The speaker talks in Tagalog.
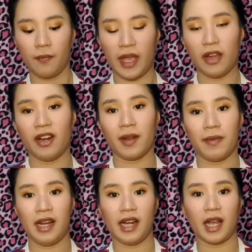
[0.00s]
Pero
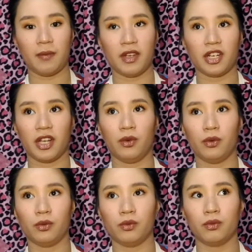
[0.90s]
nabili namin siya
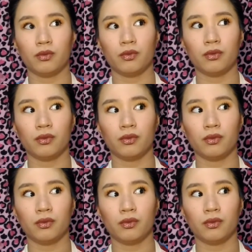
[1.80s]
nung